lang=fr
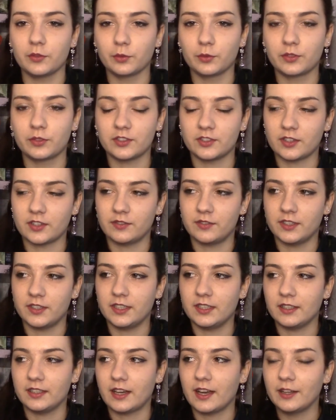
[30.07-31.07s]
Donc
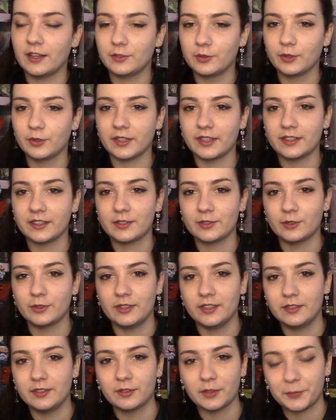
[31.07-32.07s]
j'avais adoré ce
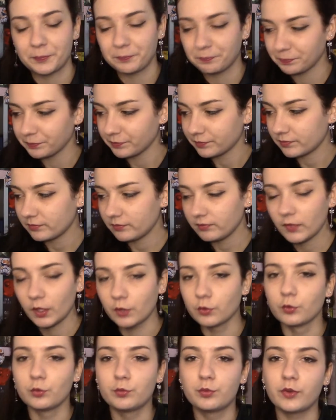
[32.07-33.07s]
livre.
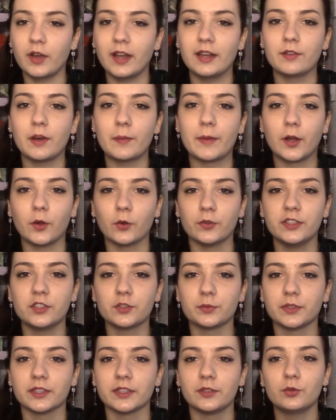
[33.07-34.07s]
Donc vous pouvez aller voir ma chronique,
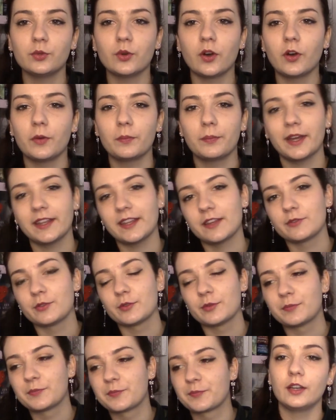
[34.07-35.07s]
je mettrai tout en barre
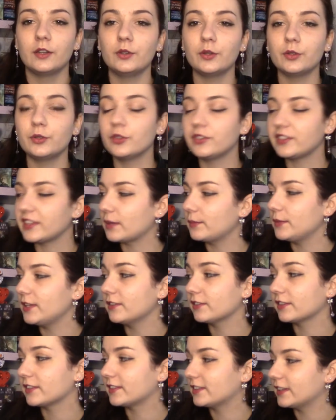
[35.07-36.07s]
d'infos. Le deuxième
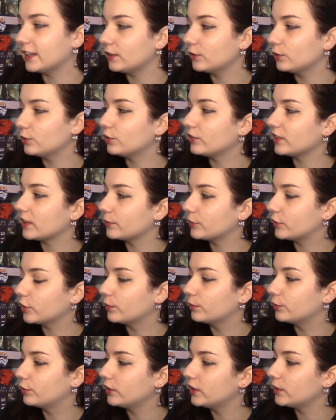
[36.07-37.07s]
livre, c'est le deuxième
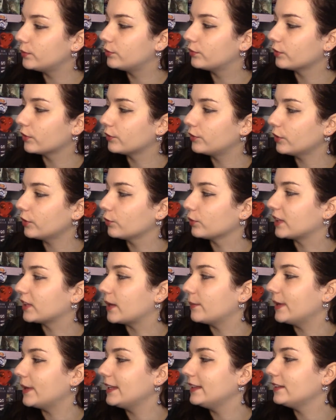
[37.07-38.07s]
tome de l'épouvanteur, donc
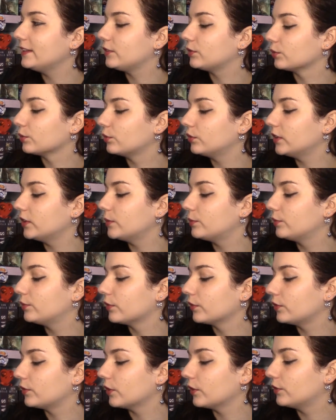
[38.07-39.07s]
la malédiction de
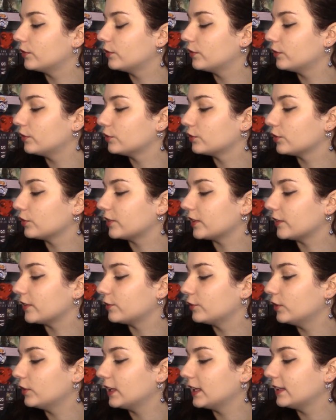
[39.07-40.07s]
l'épouvanteur de
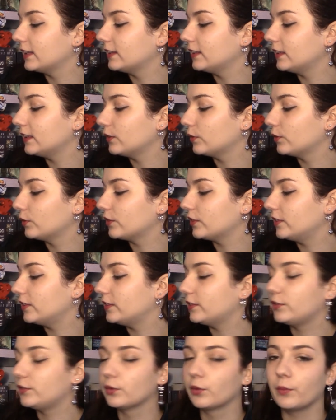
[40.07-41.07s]
Joseph Delaney aux
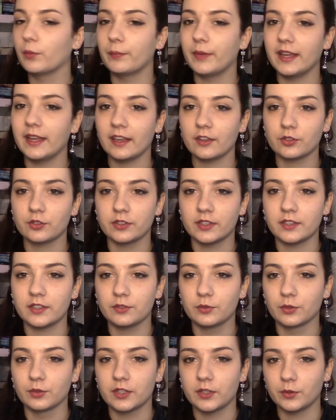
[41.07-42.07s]
éditions Bayard
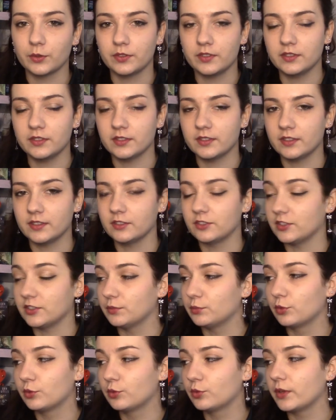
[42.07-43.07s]
Jeunesse. Donc là aussi,
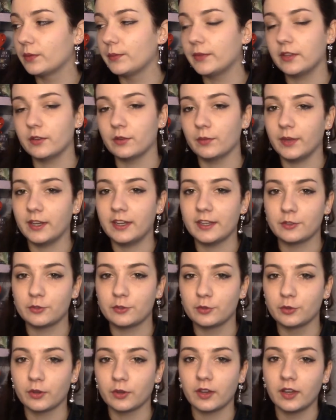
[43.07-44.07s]
j'ai beaucoup aimé euh, ma
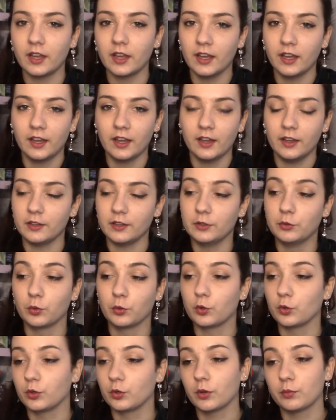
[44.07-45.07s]
lecture.
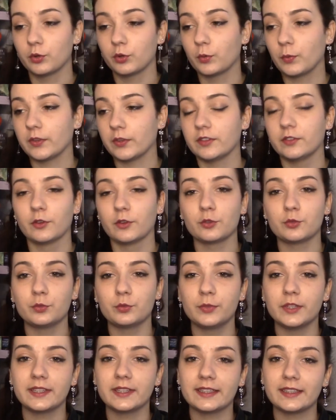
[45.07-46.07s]
donc euh, comme pour le précédent, je vous
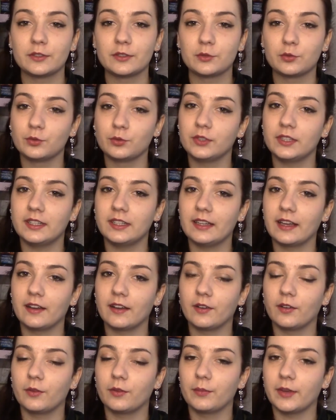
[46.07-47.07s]
mettrai tous les
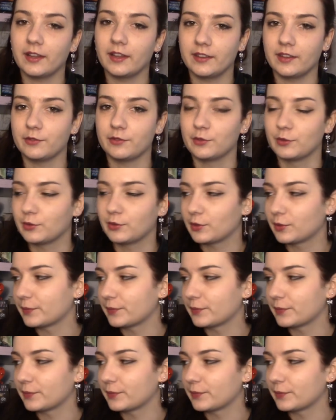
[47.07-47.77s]
liens en barre d'infos.